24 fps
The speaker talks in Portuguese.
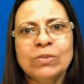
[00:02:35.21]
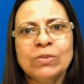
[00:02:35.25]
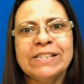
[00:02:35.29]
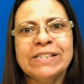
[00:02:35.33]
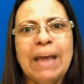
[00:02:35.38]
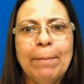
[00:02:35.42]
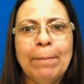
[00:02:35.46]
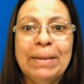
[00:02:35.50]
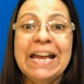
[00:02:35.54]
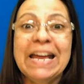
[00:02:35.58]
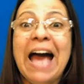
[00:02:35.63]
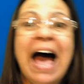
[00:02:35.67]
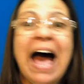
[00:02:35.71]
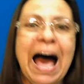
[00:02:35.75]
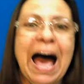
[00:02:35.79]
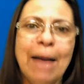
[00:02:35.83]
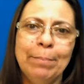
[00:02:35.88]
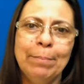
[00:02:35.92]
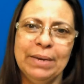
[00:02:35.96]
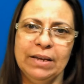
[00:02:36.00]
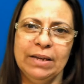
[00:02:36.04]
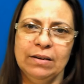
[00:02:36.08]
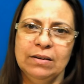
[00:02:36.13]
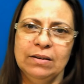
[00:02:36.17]
se abria
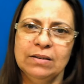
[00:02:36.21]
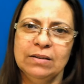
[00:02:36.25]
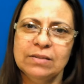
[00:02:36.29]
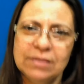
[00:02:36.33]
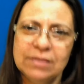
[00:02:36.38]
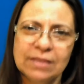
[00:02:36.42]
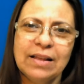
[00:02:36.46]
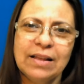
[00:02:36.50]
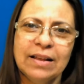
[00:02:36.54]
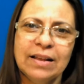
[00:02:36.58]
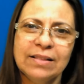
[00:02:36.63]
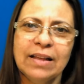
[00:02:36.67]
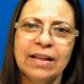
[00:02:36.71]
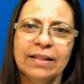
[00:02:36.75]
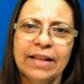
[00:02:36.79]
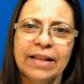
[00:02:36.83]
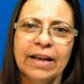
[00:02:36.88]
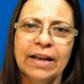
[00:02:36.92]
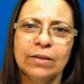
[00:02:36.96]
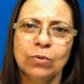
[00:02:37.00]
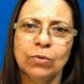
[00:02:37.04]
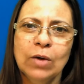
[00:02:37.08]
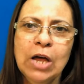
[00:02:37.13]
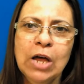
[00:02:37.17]
abre. Você está
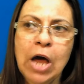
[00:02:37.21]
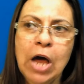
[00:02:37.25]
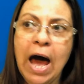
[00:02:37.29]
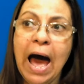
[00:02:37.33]
entendendo?